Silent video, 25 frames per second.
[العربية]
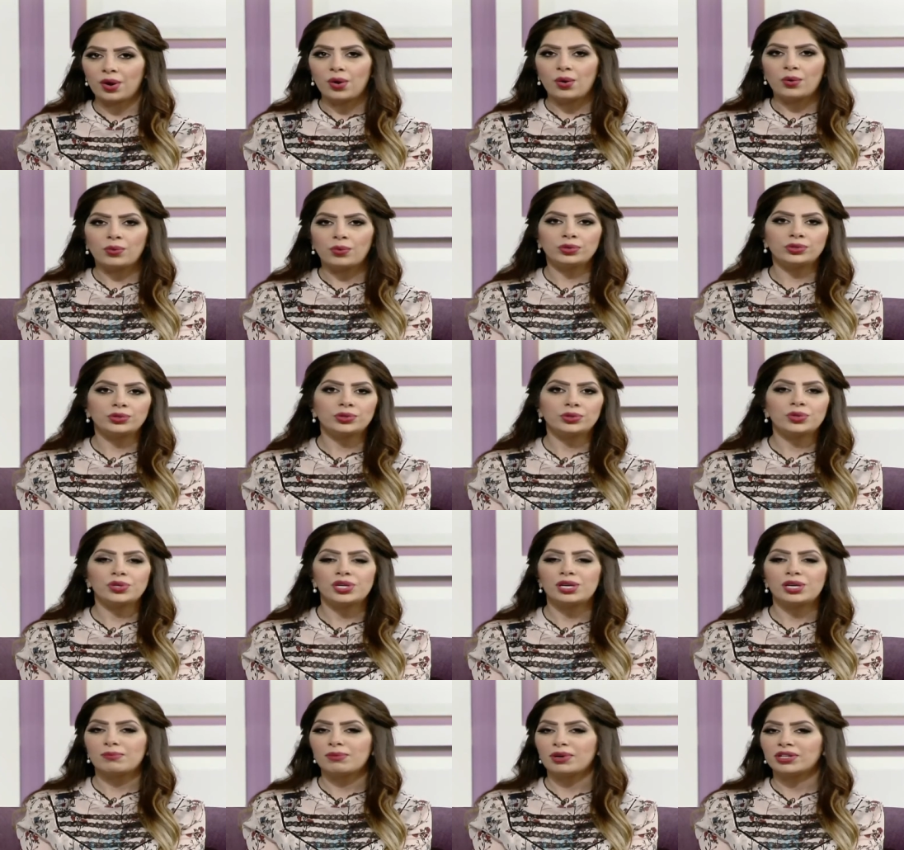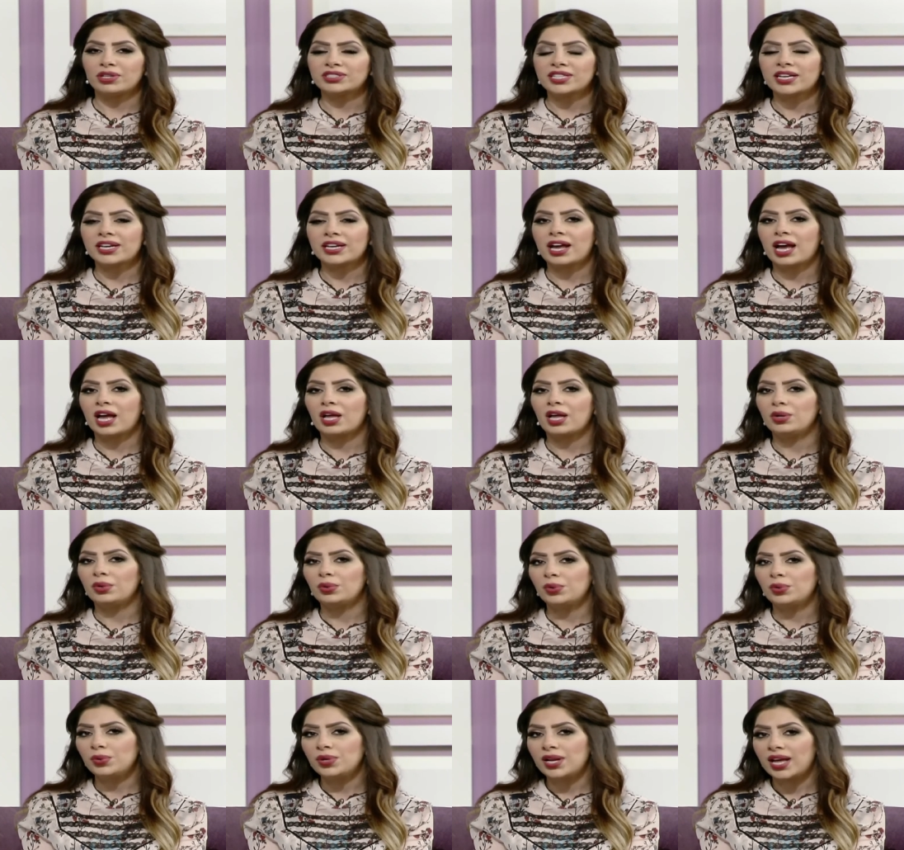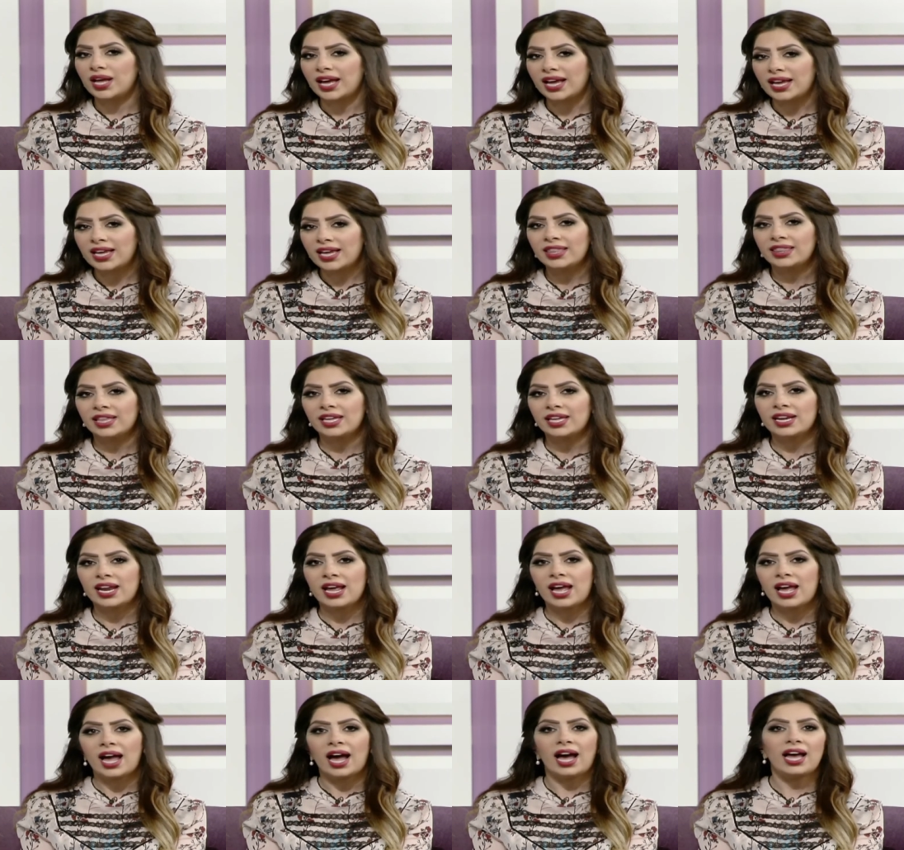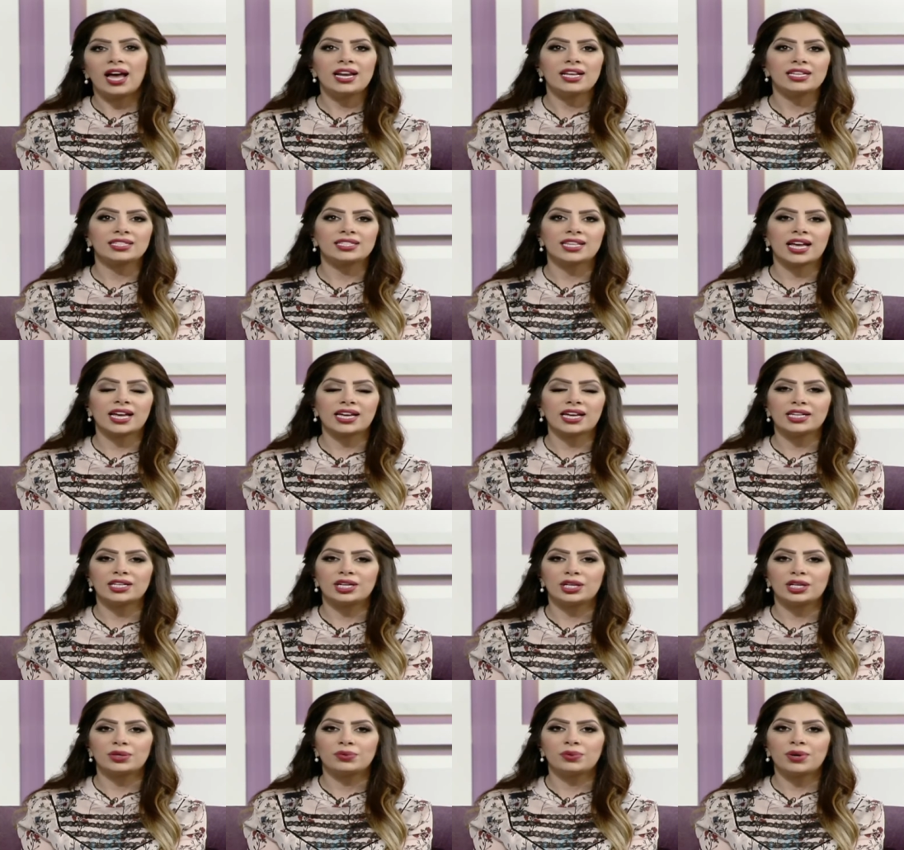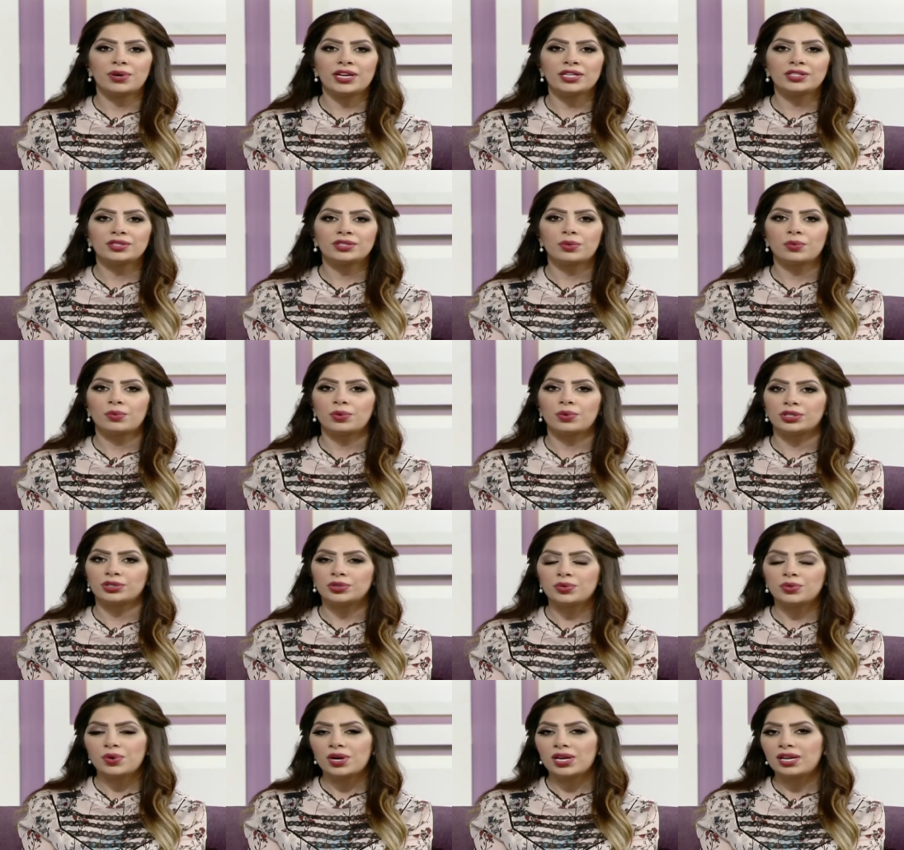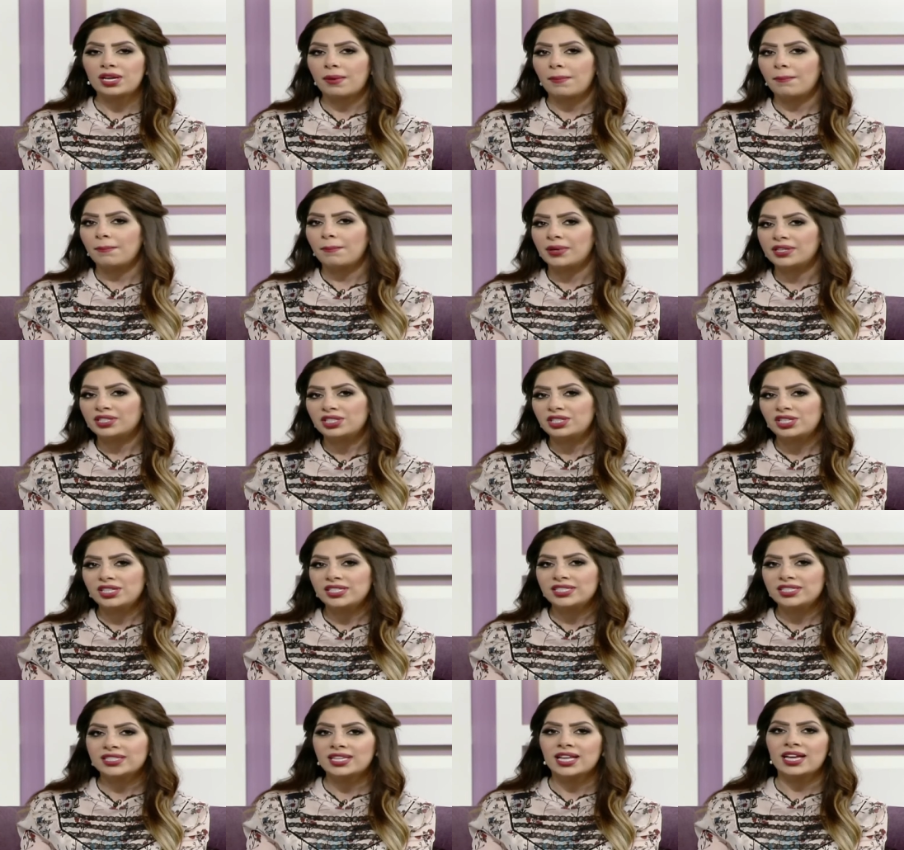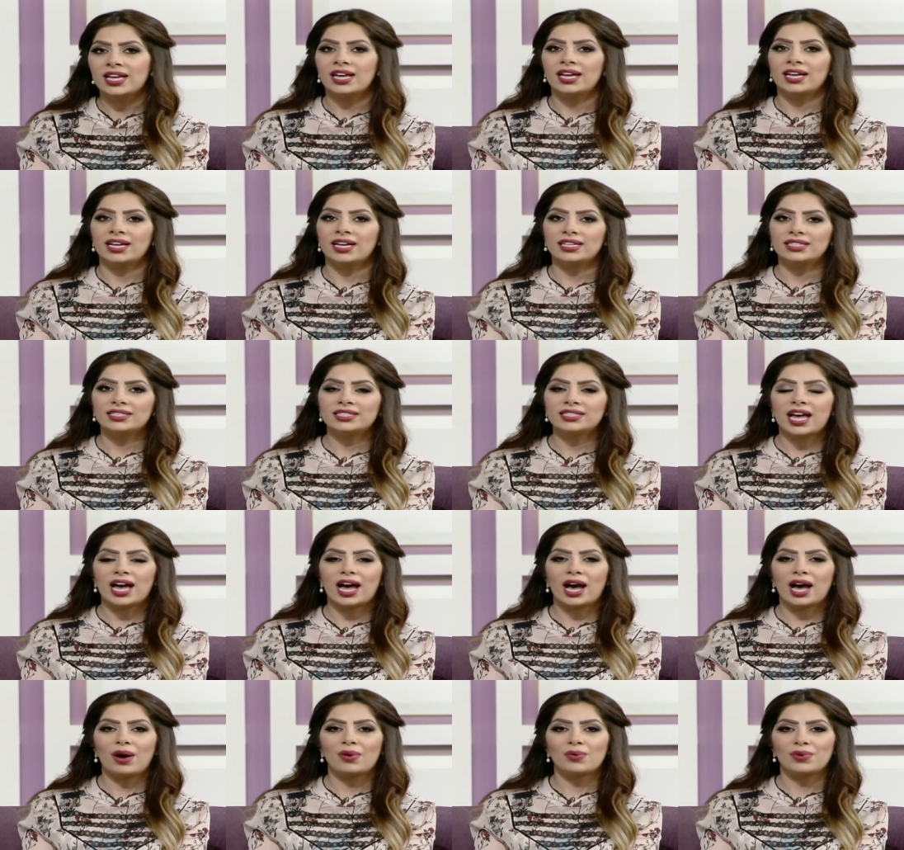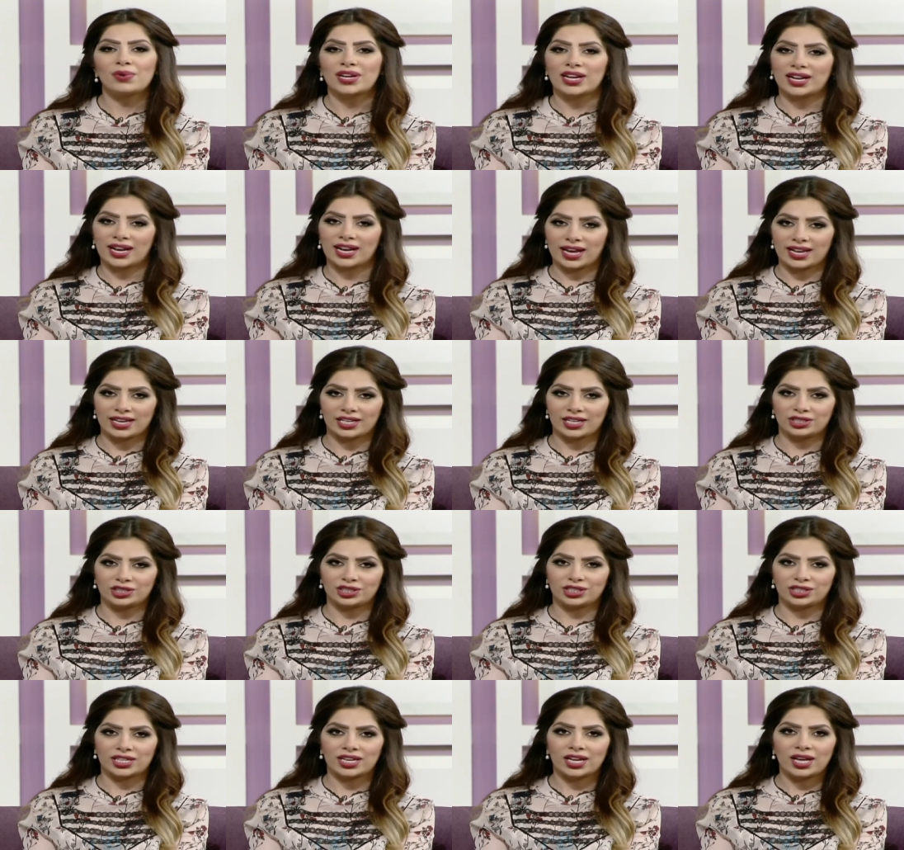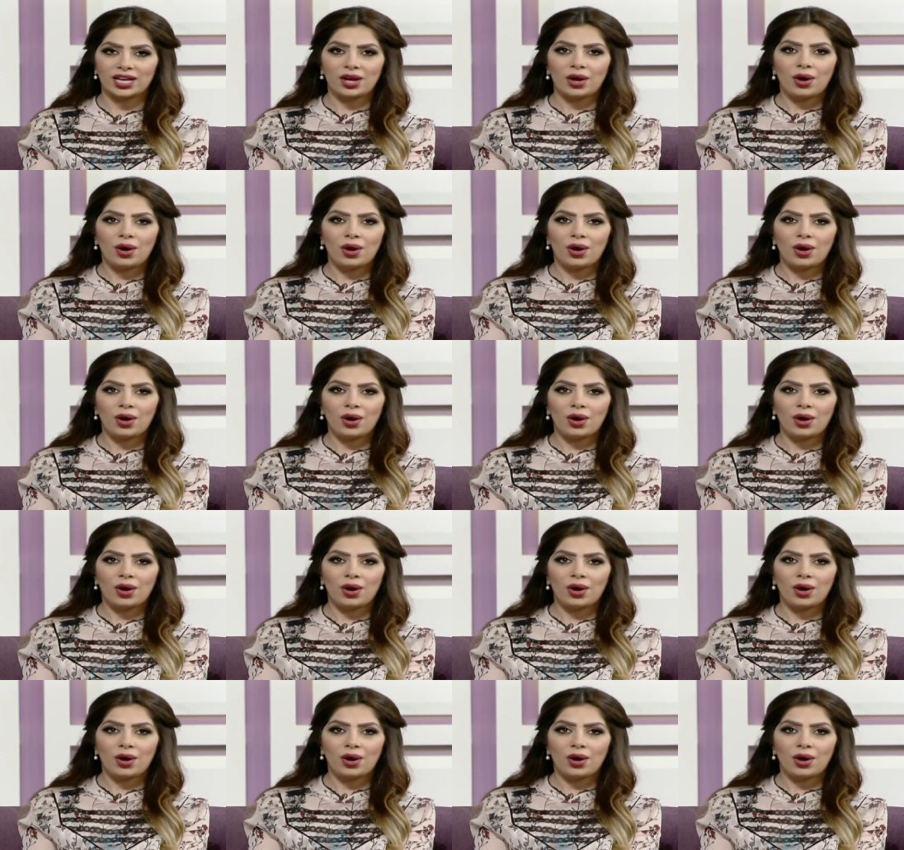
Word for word: وتكون المخترعة الأولى أيضا على صعيد الكويت ودول مجلس التعاون الخليجي